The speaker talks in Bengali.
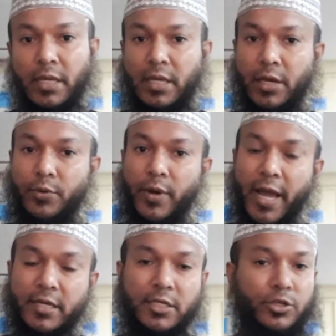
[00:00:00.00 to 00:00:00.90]
কেউ
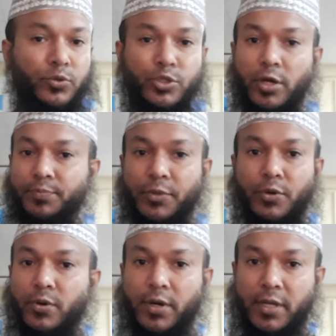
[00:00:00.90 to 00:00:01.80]
একটা টু শব্দ
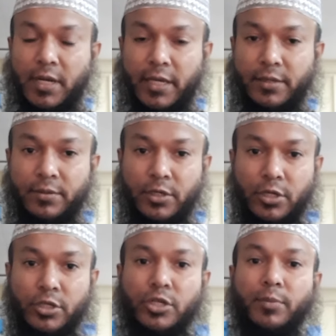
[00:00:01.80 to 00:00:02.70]
করে নাই
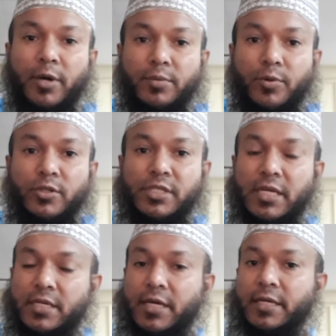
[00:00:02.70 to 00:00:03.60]
সবাই বলছে
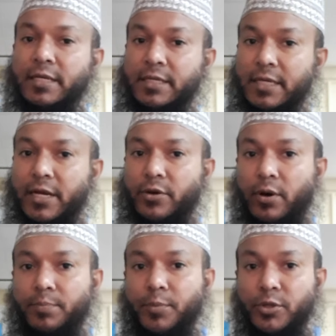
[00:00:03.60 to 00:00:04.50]
এটা ইন্ডিয়ার
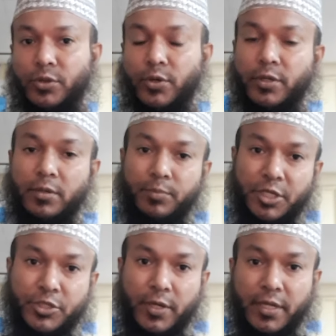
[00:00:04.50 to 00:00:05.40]
অভ্যন্তরীণ
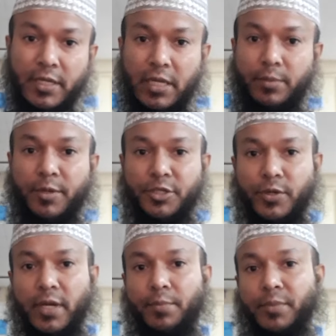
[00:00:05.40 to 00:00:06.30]
বিষয় এ
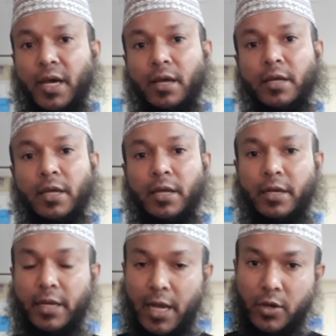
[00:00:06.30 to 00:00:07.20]
বিষয়ে আমরা
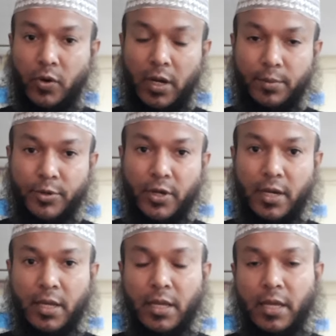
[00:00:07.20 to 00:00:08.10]
নাক গলাবো না
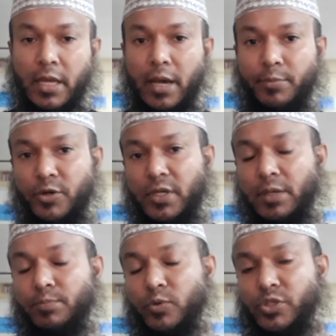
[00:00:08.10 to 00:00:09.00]
এমনকি
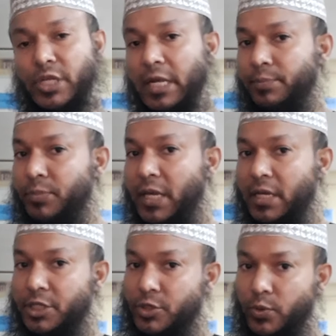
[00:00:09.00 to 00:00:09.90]
মুসলিম
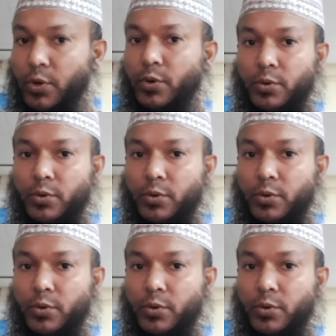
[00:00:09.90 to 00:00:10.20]
দেশগুলো